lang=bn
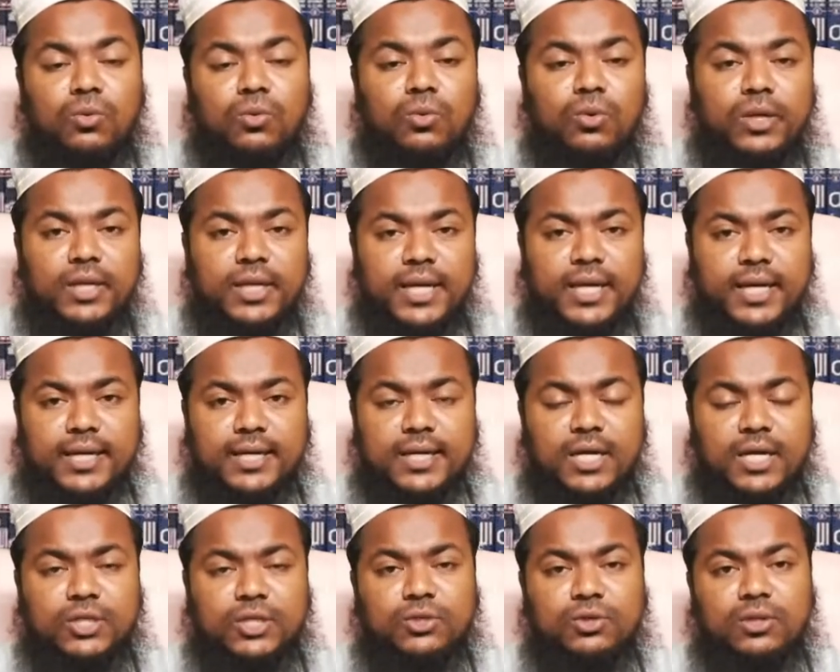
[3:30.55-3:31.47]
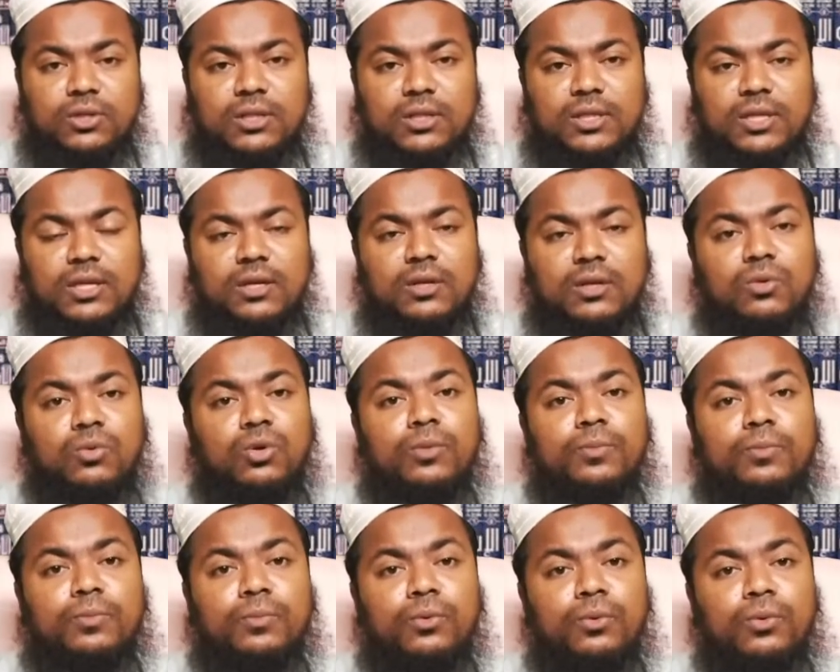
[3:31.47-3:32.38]
ওই ন্যাক্কার সন্তান ওই
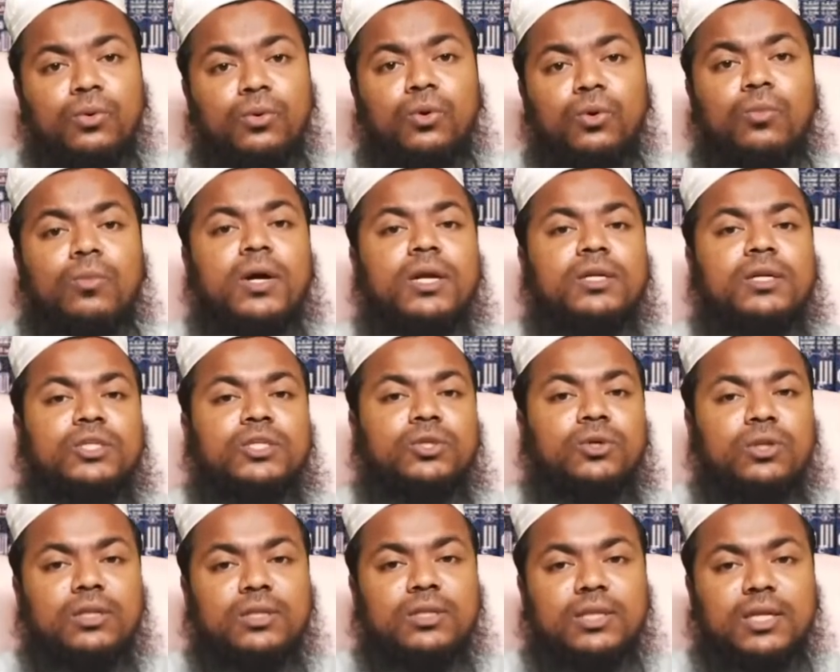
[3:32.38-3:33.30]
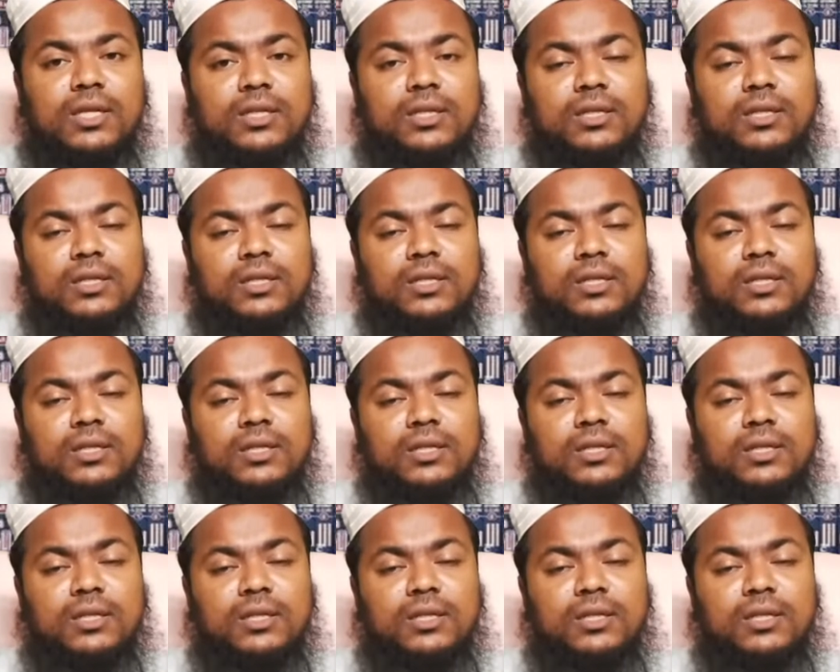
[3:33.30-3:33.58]
পুণ্যবান সন্তান